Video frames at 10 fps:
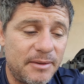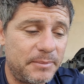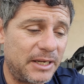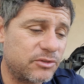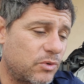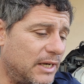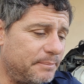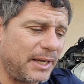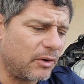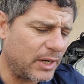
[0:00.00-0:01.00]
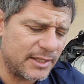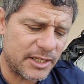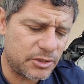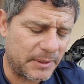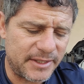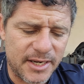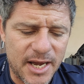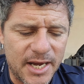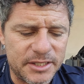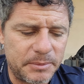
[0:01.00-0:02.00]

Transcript: pelas, pela qualidade dos materiais,